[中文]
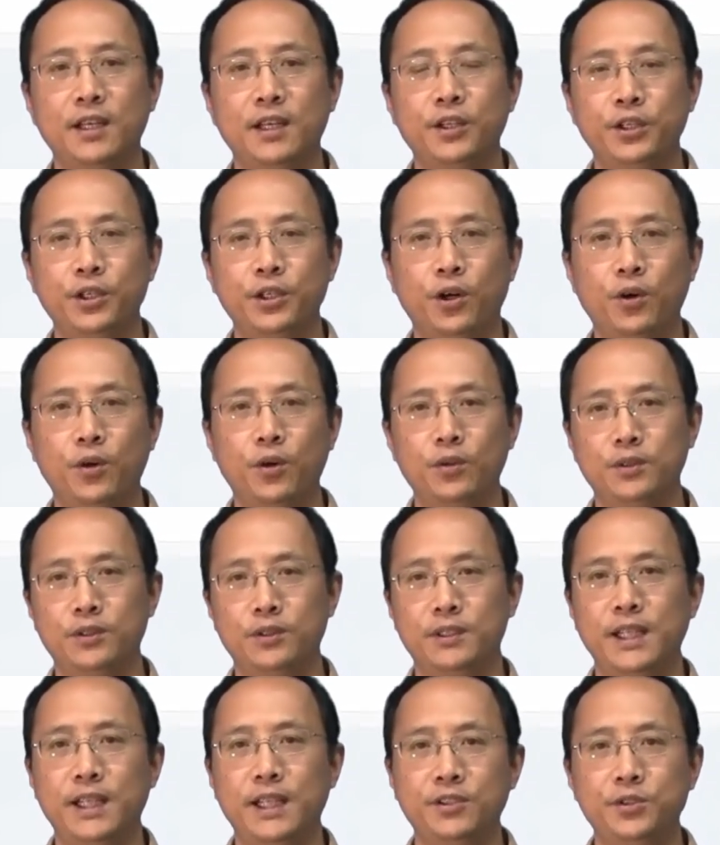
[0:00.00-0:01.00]
用
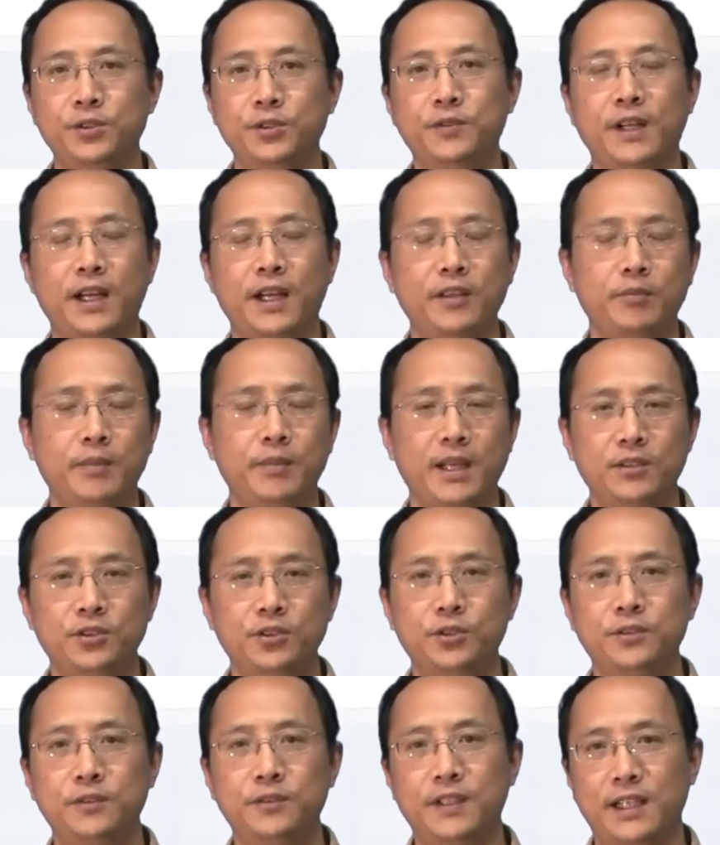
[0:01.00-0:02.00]
列举法、用描
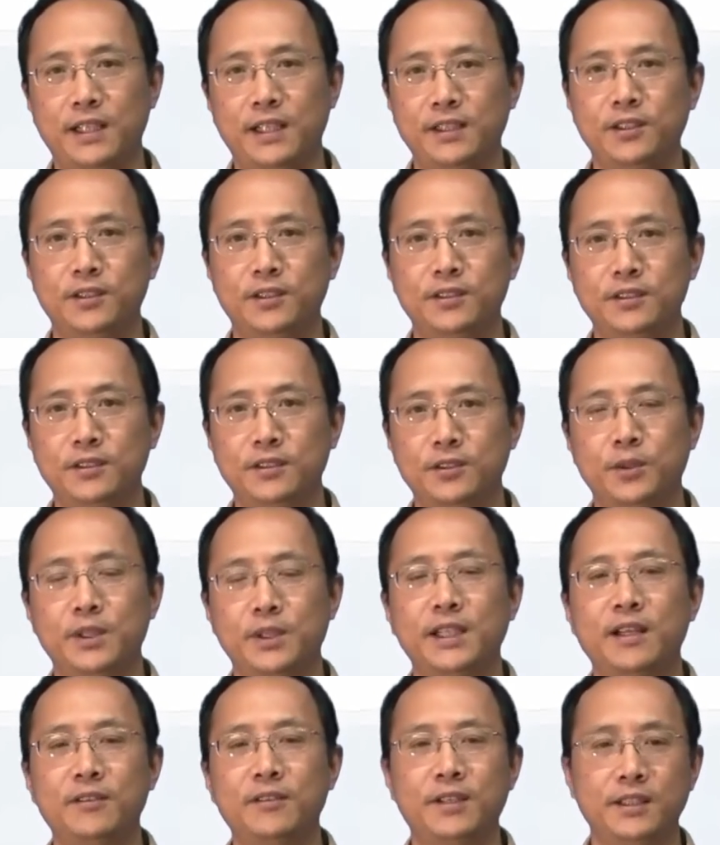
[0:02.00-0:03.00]
述法、用归
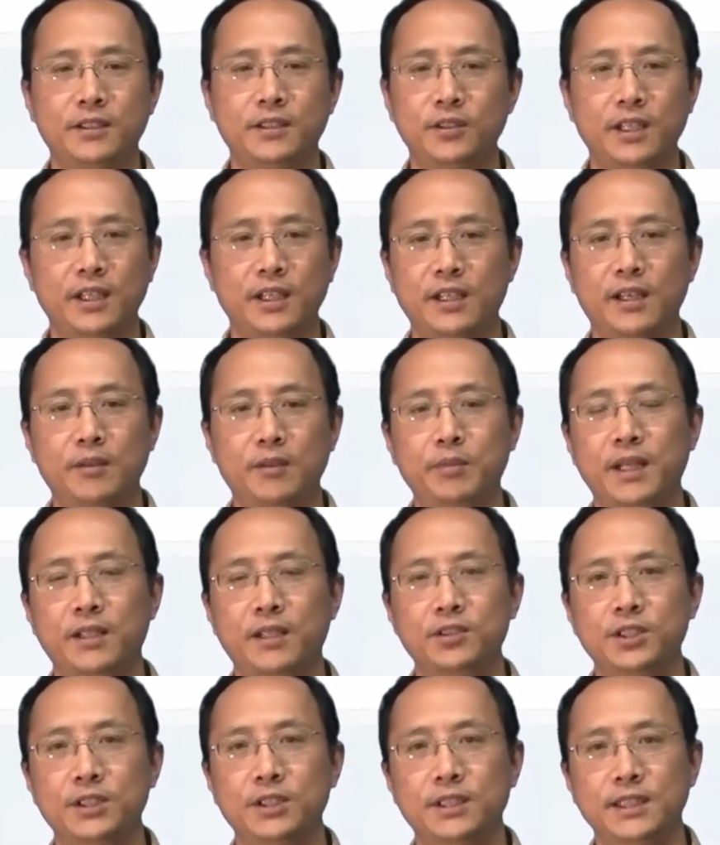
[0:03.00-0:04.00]
纳法都可以来表
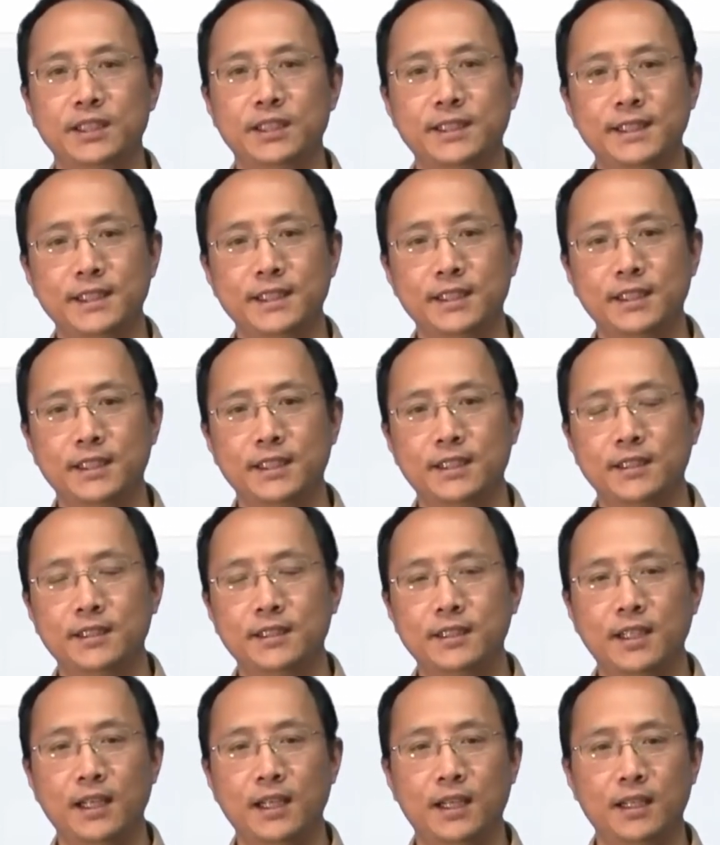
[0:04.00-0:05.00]
示这个集合
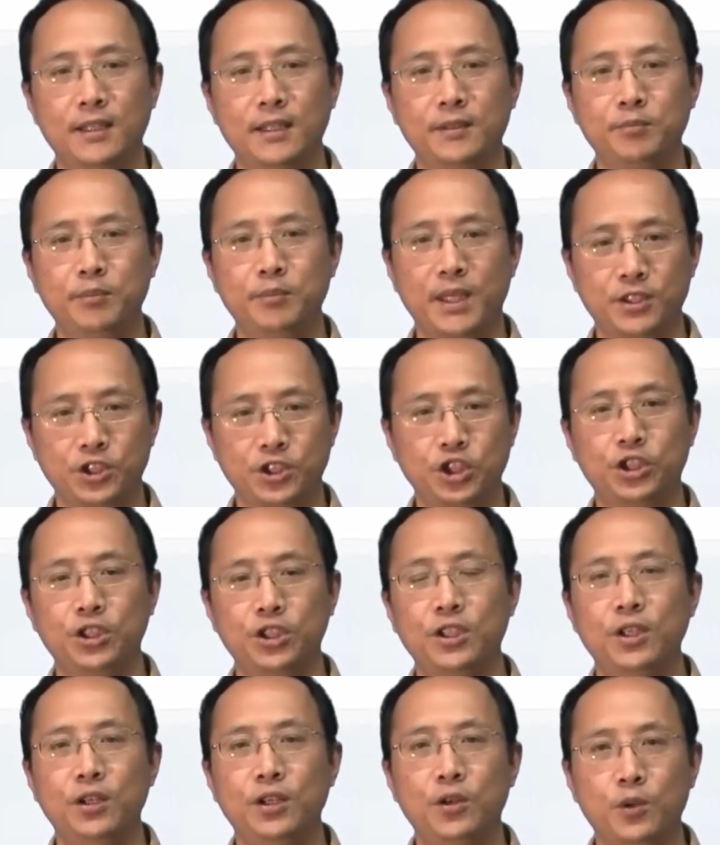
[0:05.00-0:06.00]
啊，表示
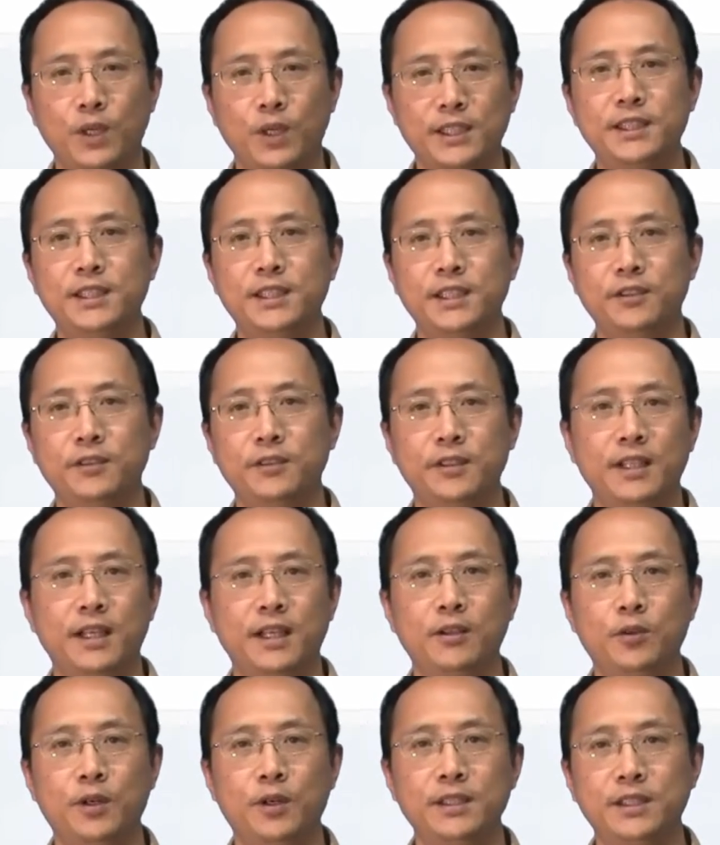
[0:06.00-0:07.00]
关系，因为它
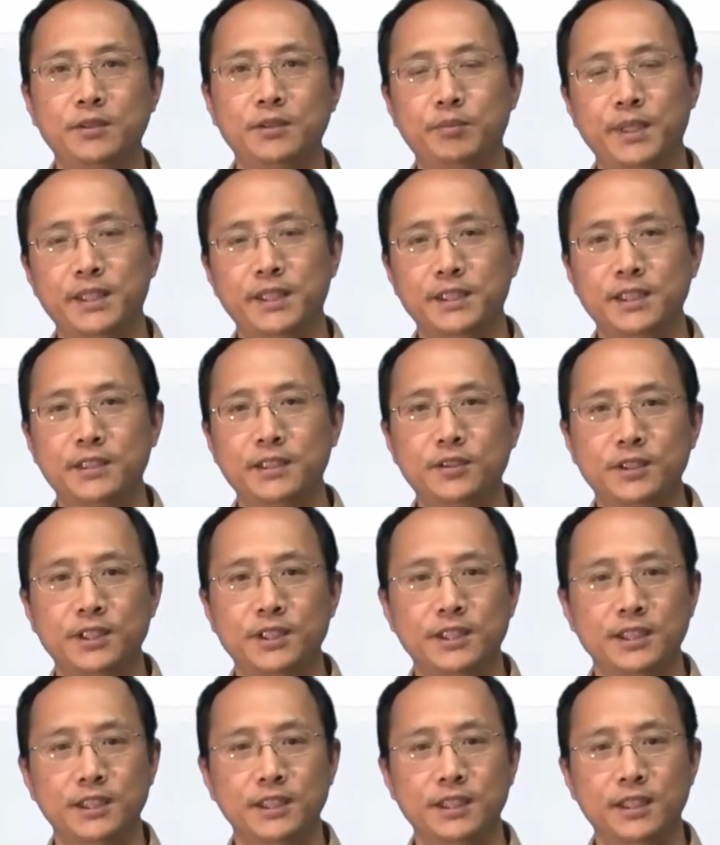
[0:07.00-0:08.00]
关系本身就是
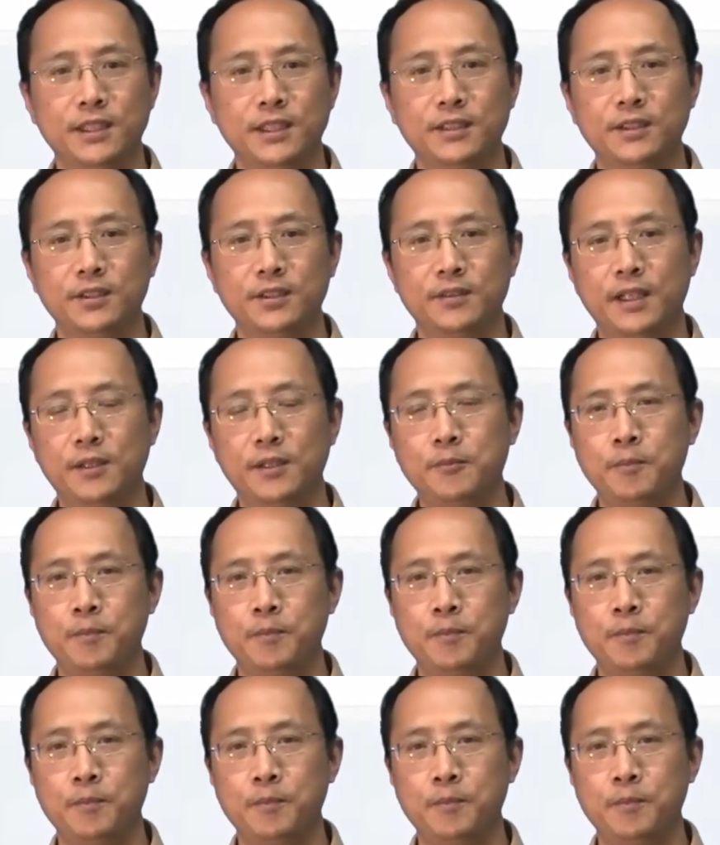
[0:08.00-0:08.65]
集合，对吧？